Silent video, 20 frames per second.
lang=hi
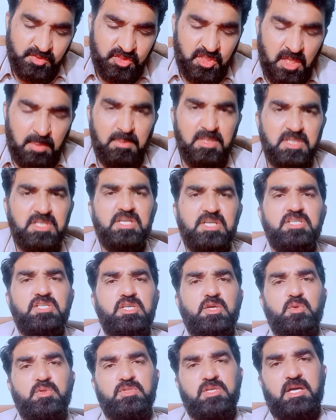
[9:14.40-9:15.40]
शर्मिंदगी
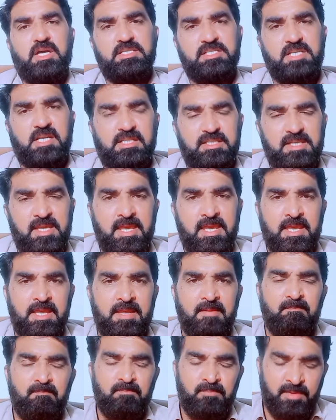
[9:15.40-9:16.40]
से गुजार सकते हैं
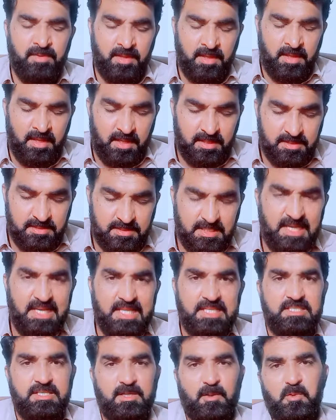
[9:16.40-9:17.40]

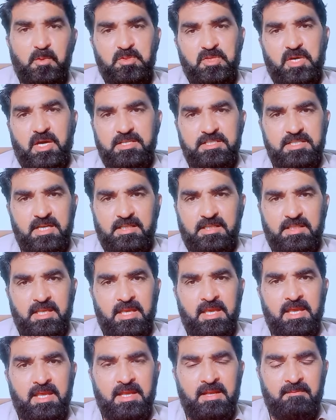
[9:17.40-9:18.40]
जिल्लत से गुजार सकते
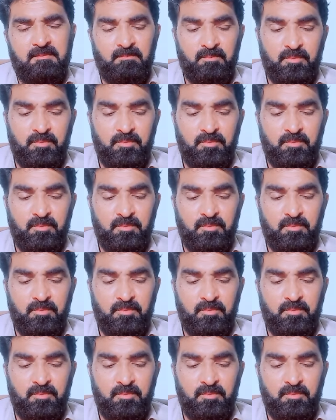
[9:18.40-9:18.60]
हैं